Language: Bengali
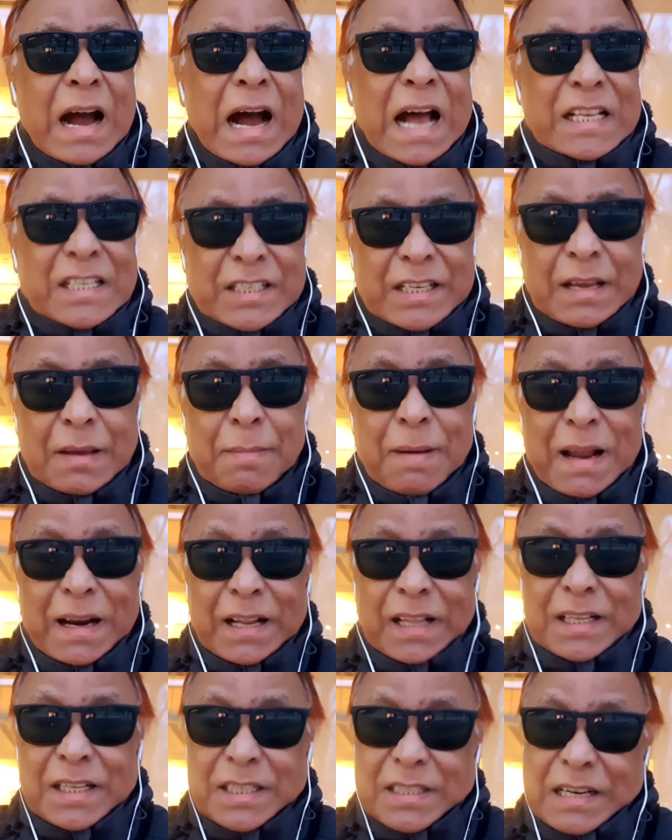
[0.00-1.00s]
আজকে
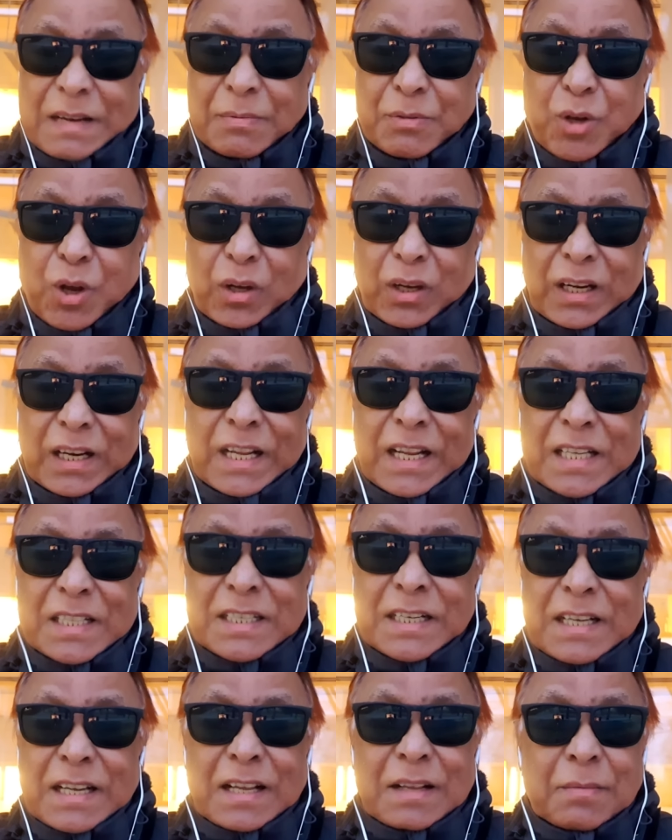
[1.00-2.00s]
বাংলাদেশ টাইম সকালে
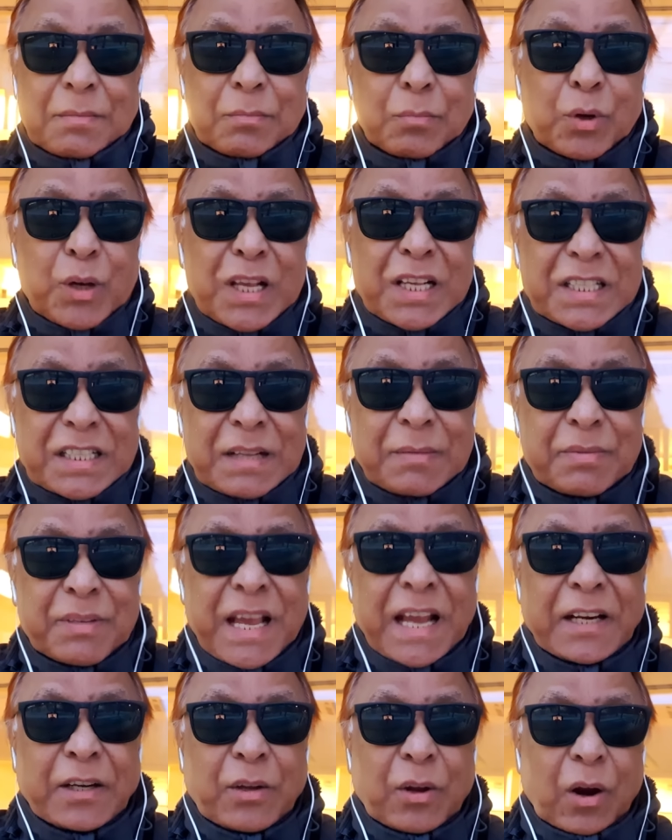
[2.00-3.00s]
সেটা বুকিং স্লিপ
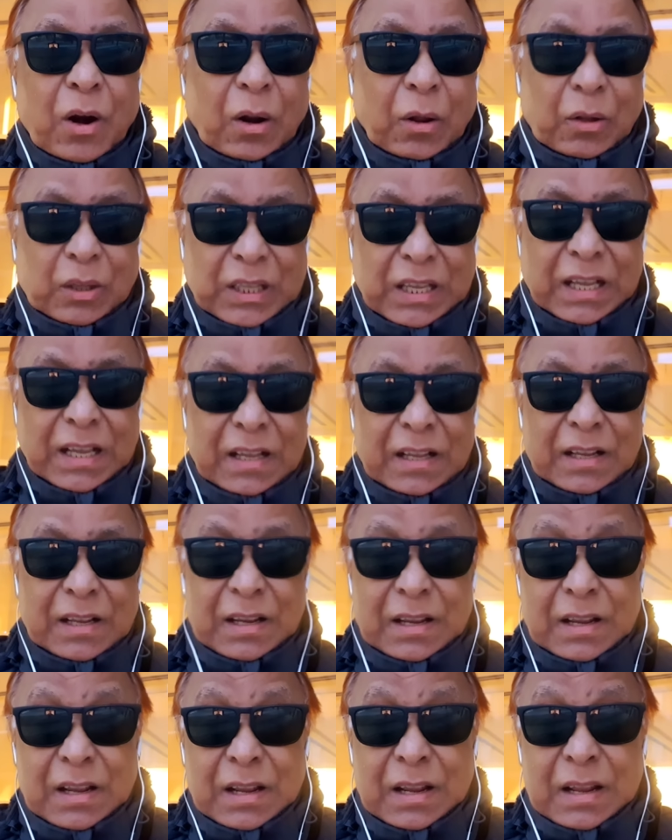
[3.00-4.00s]
সাইন করার কথা
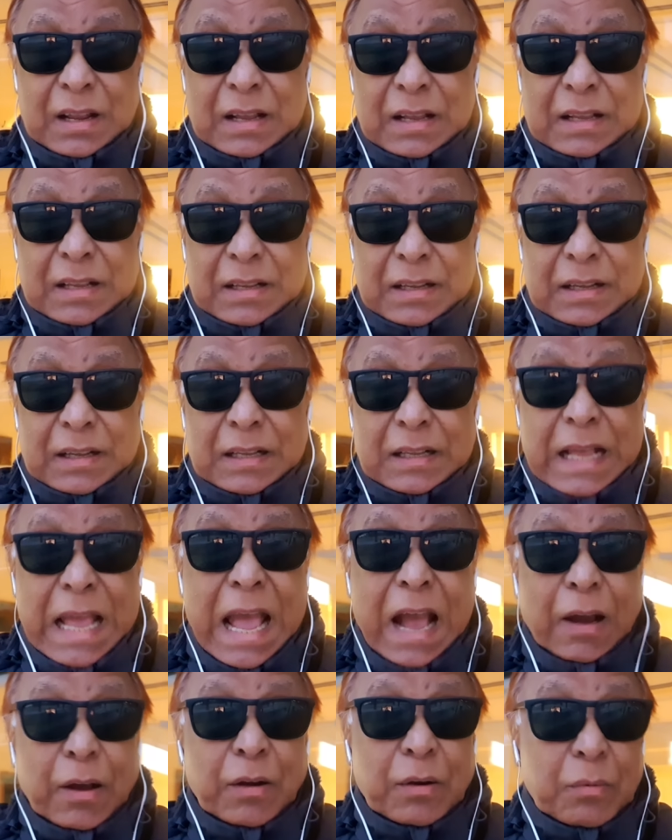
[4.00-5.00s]

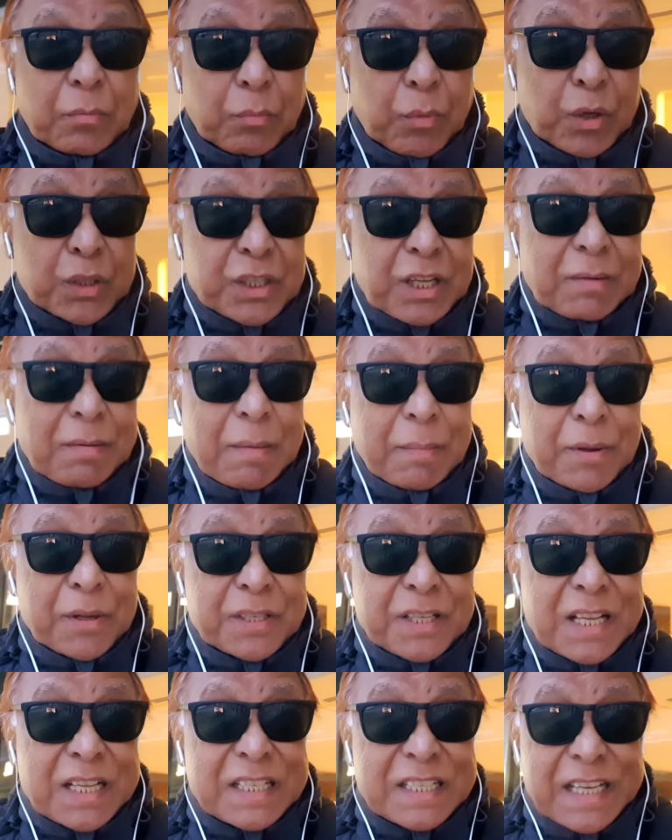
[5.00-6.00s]
এখন মজার ব্যাপার
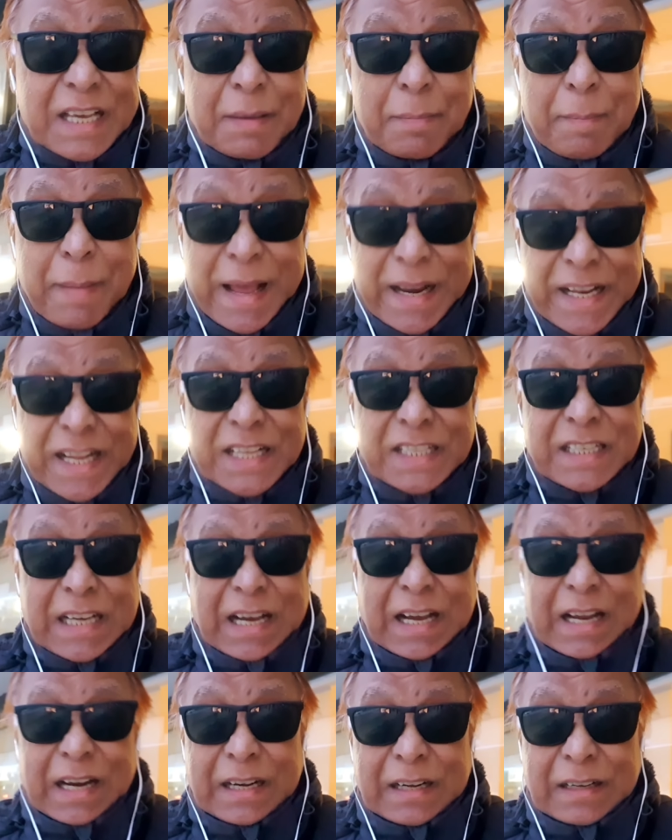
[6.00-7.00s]
হচ্ছে যে
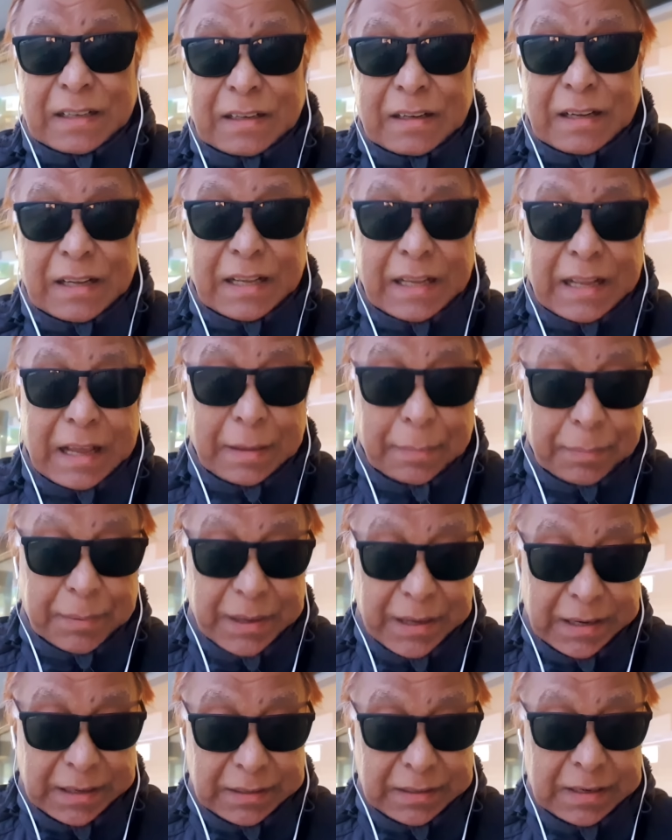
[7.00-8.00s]
ম্যানেজার এই
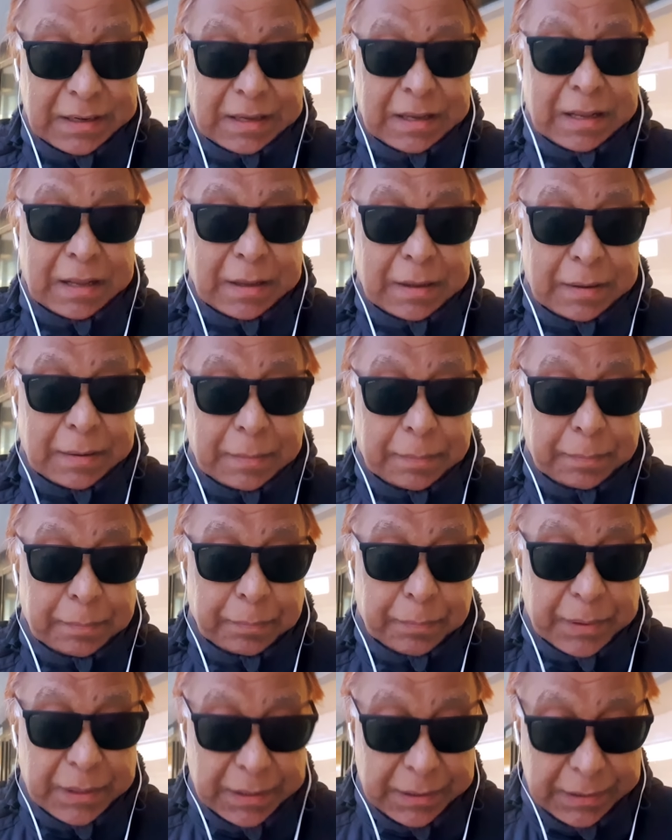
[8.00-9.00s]
আপনার
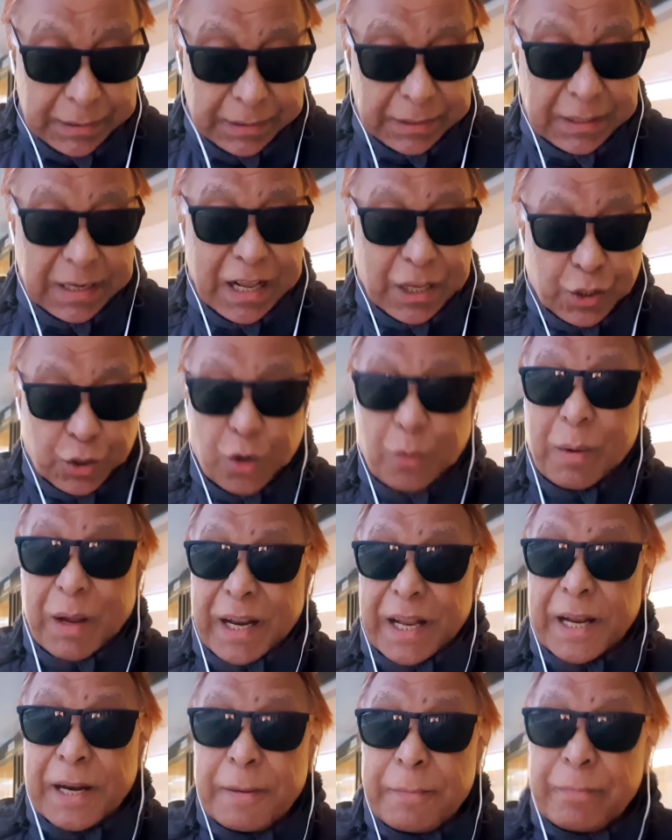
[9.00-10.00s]
এই
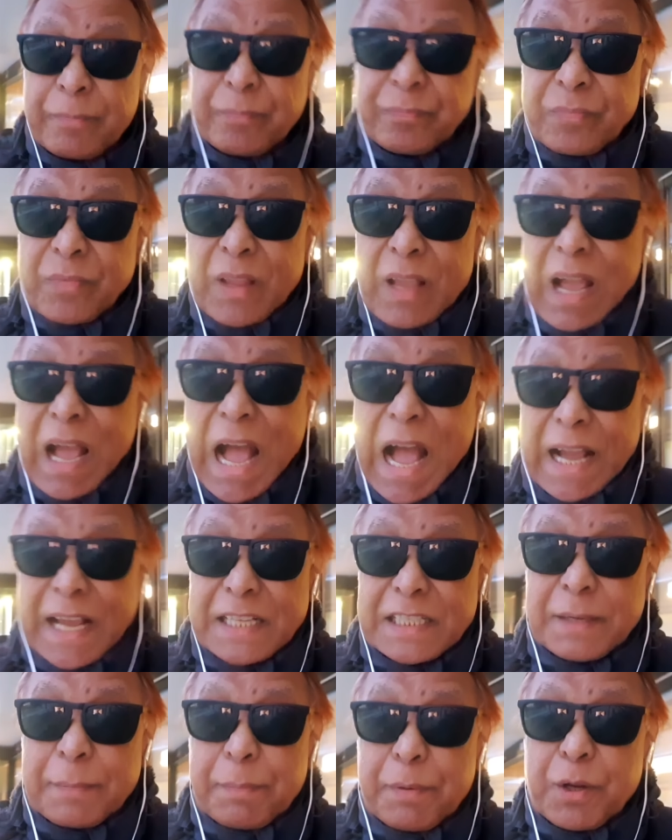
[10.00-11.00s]
রাজকুমারের আগে
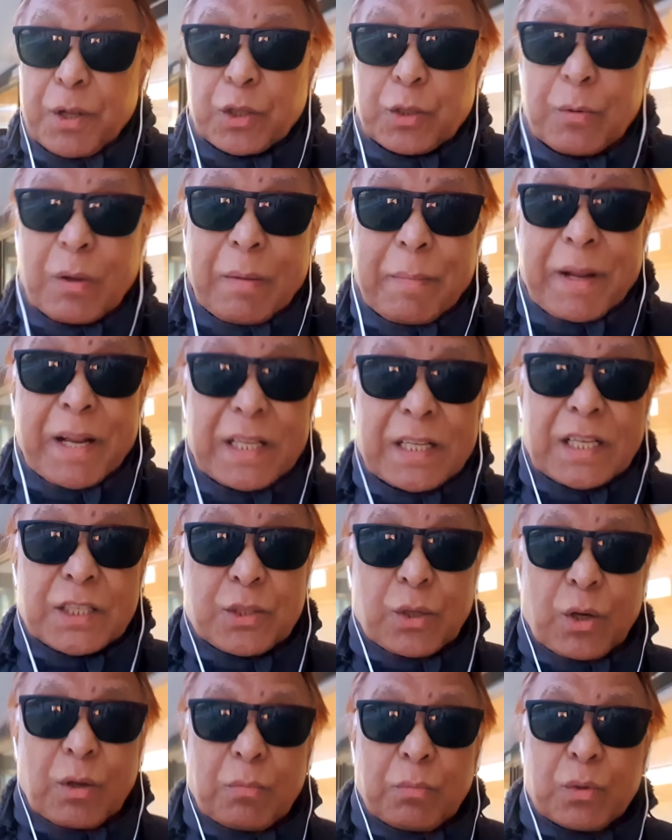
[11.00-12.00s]
যে তোমার ম্যানেজার
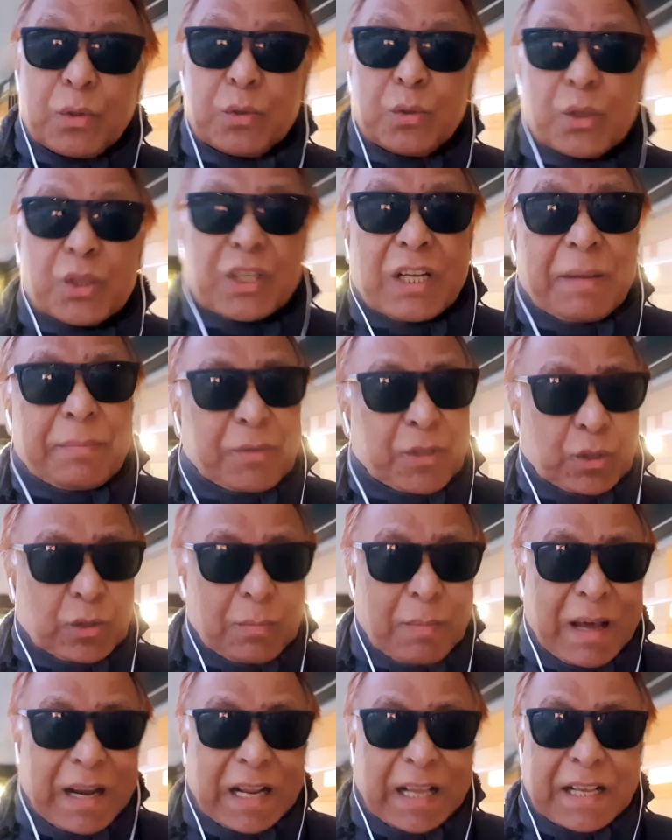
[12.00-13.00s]
ছিল মঞ্জুর শেফ সে তো
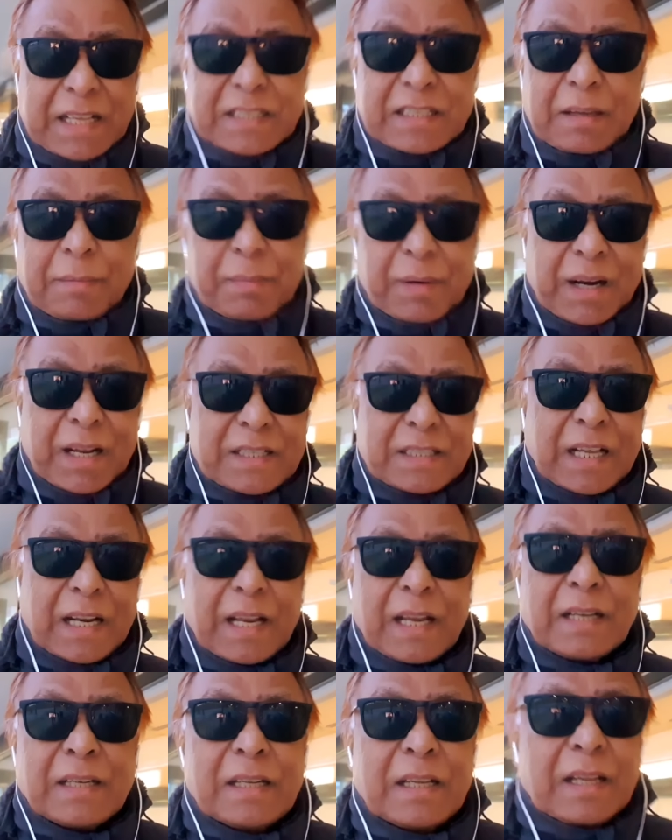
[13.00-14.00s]
মারা গেছে আপনারা
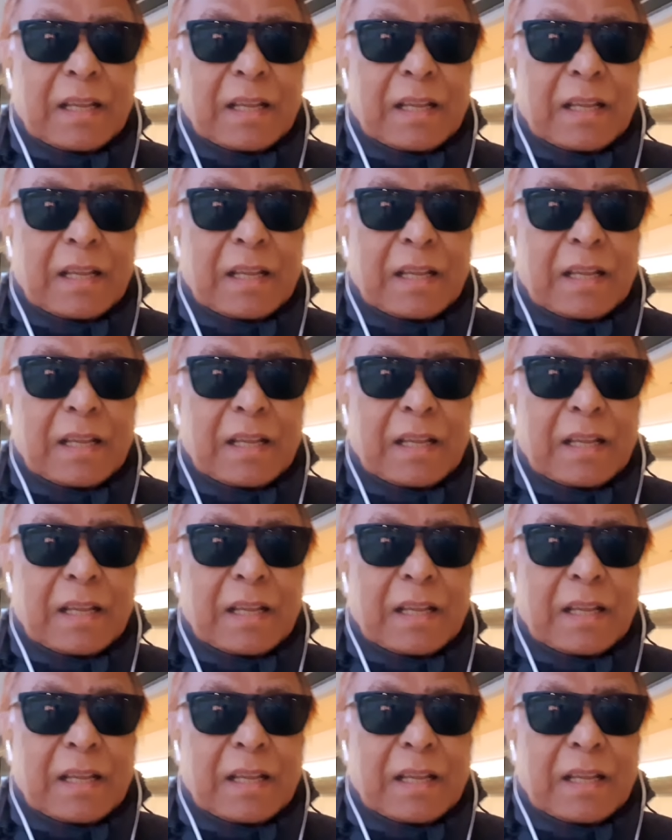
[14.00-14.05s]
জানেন